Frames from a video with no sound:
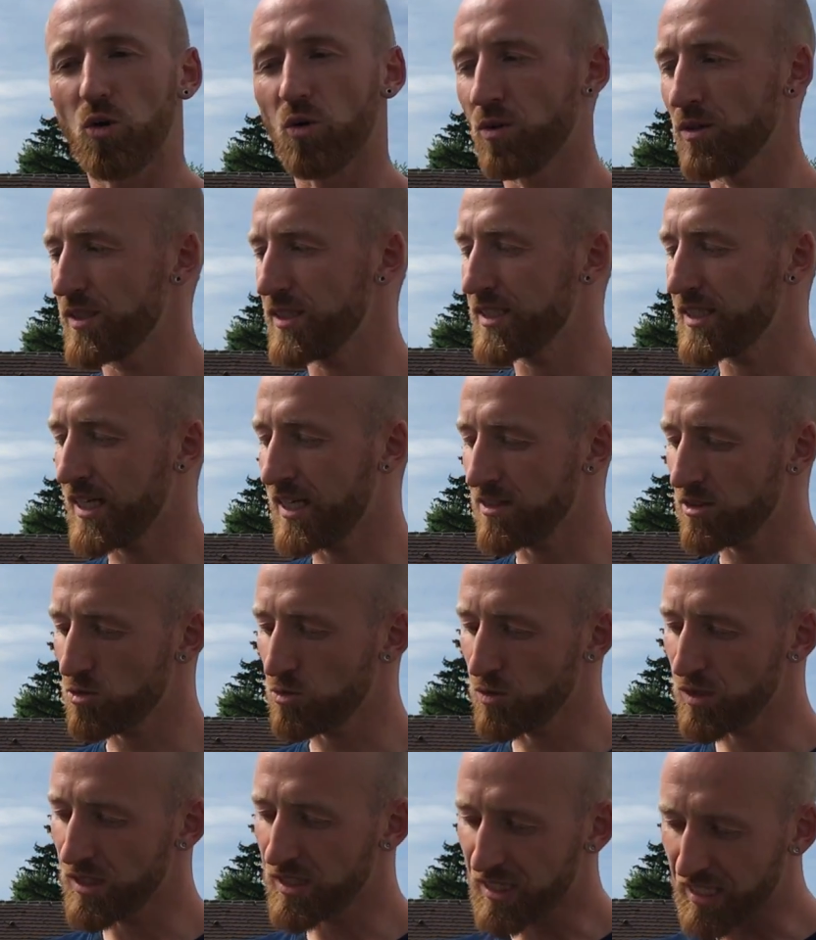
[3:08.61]
Und ich kann
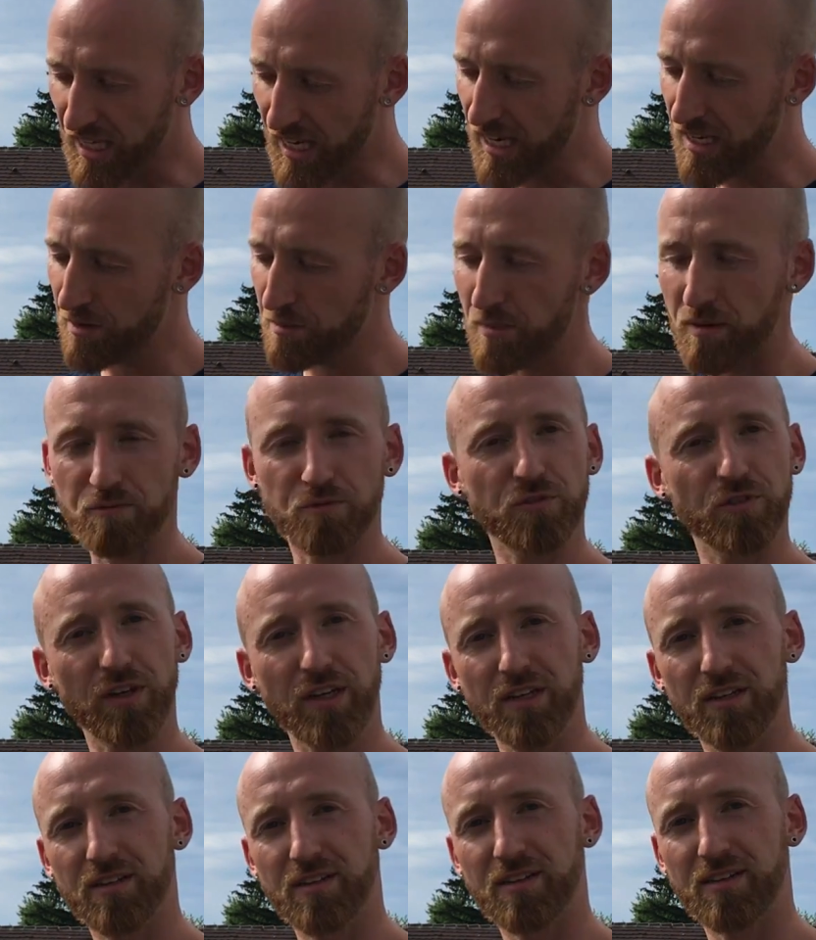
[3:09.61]
es nur jedem
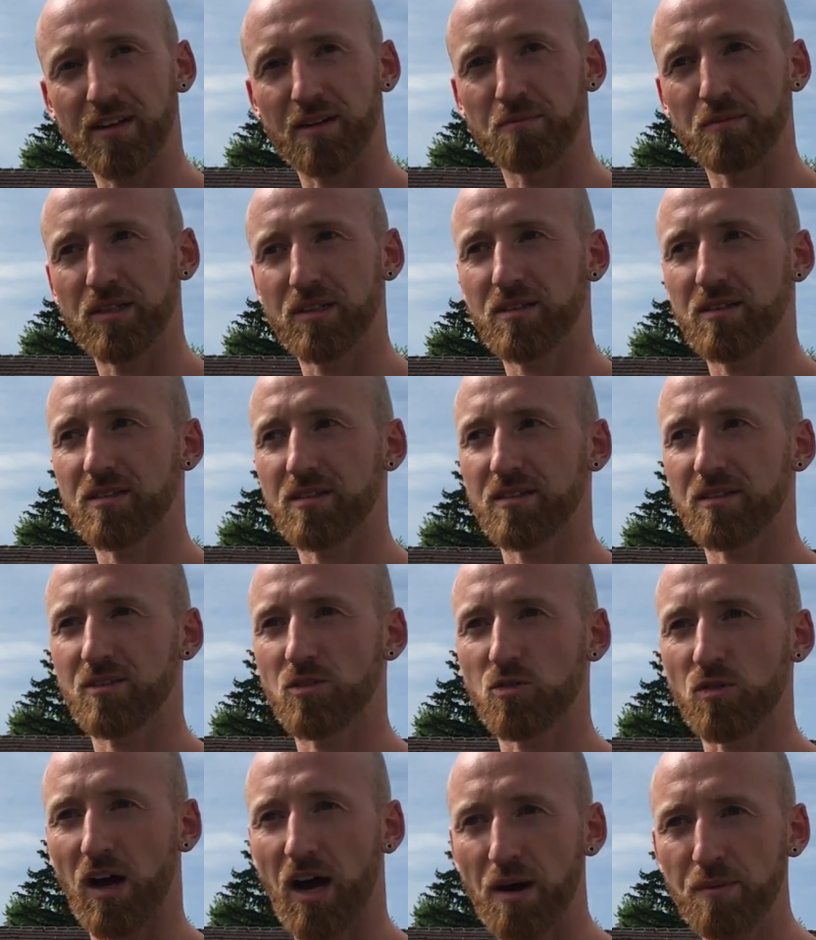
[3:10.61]
empfehlen, damit
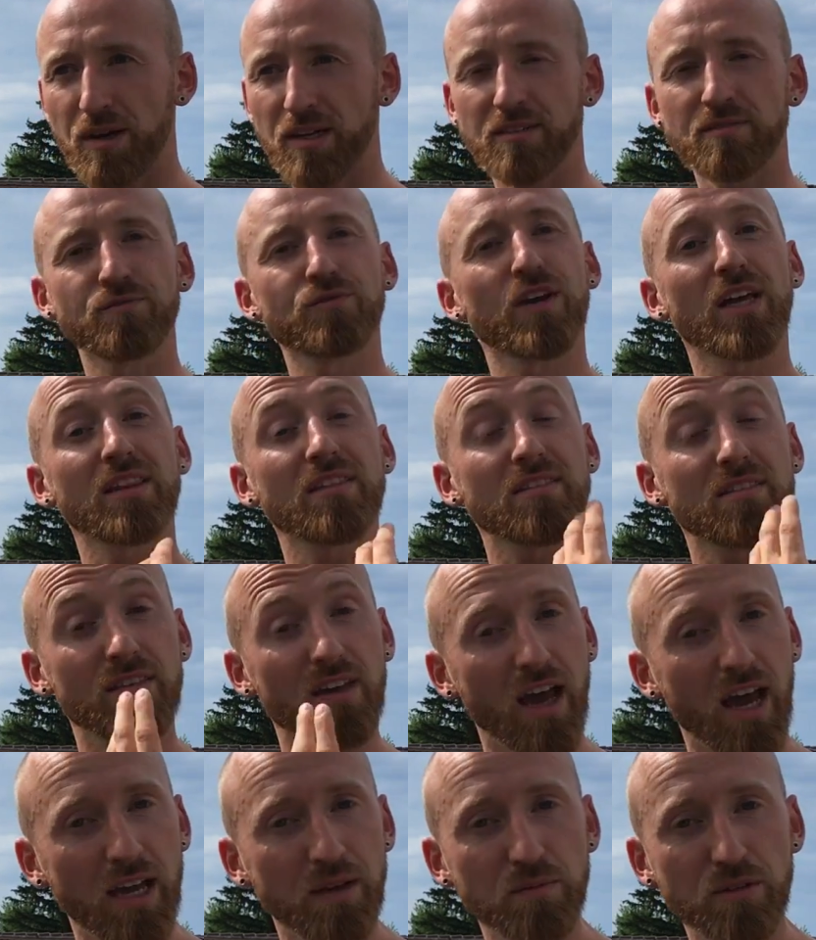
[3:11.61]
zu arbeiten, wenn es
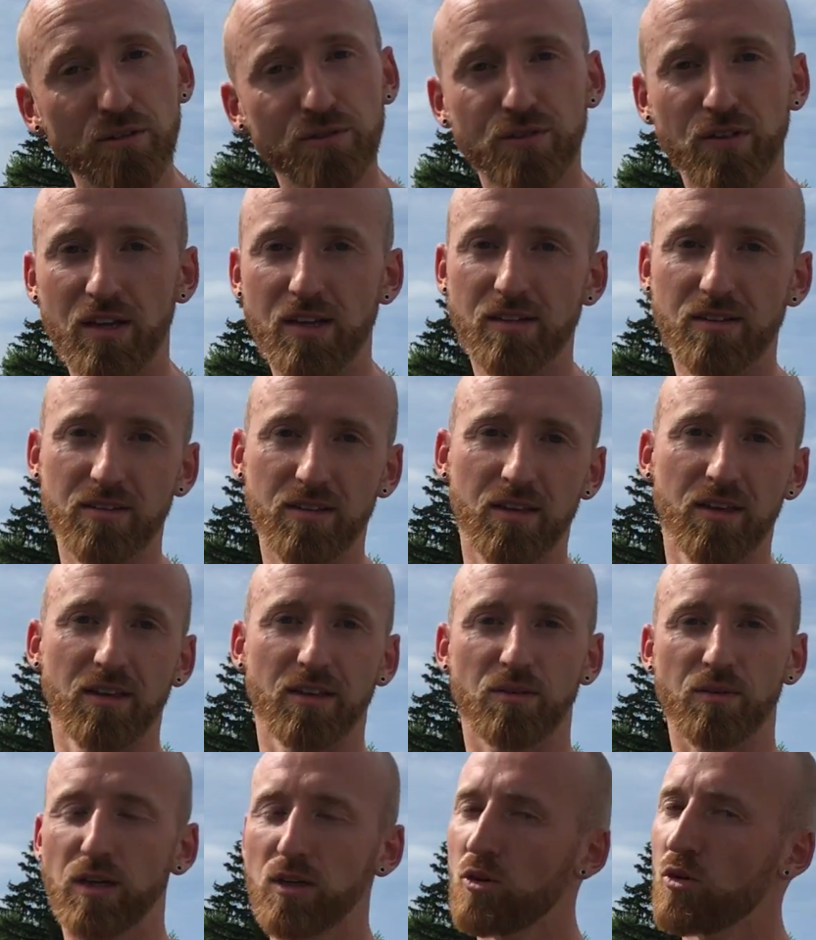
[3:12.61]
einem gefällt.
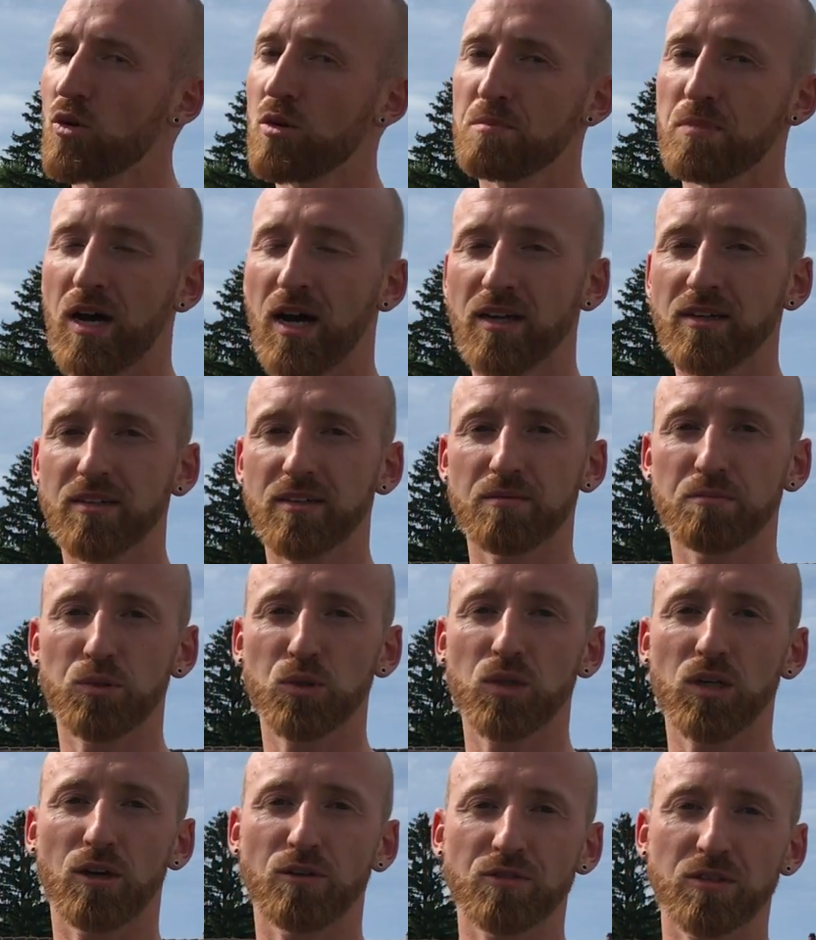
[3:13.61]
Ich werde auch noch ein paar andere
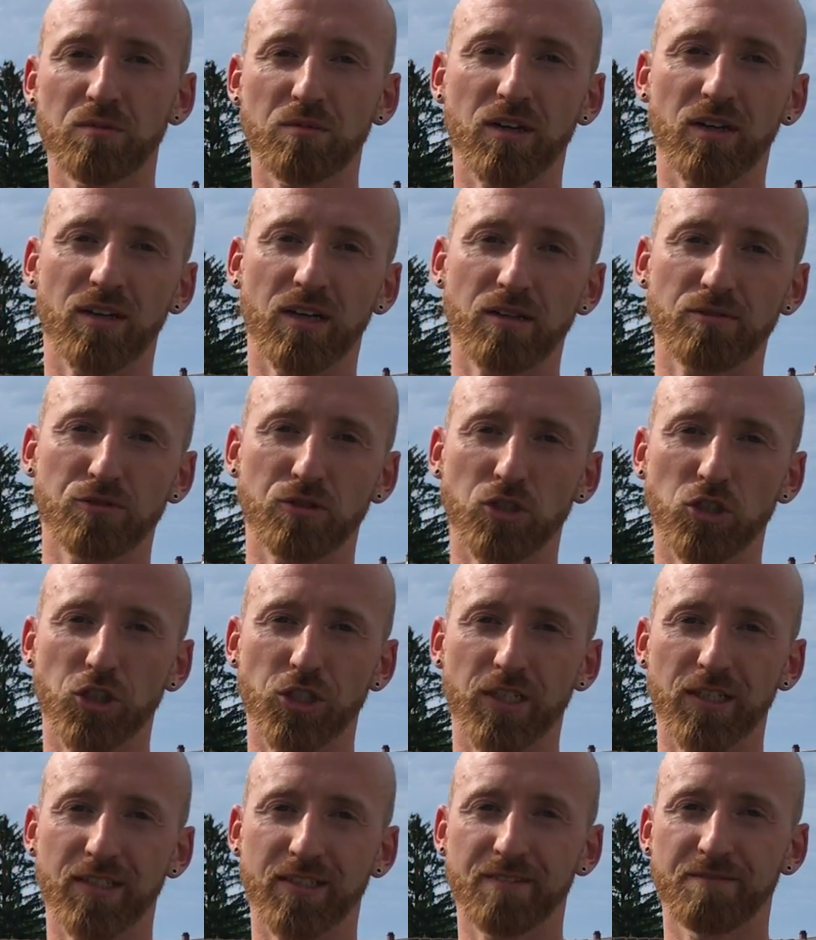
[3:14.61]
Bücher auf dem Kanal
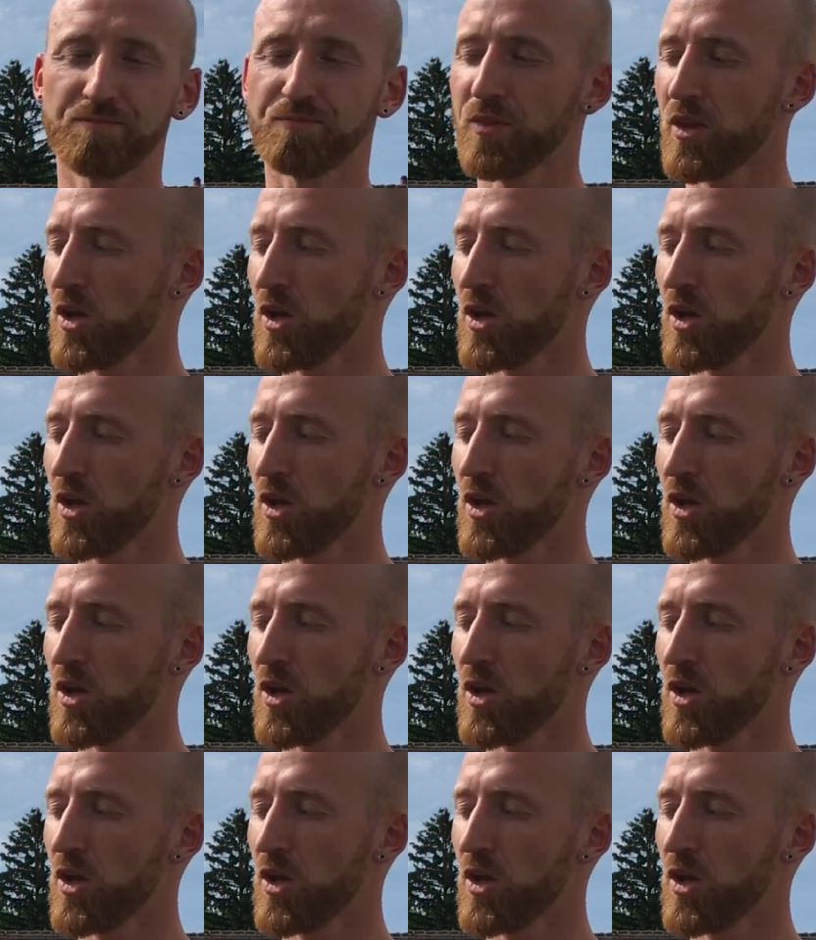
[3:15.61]
vorstellen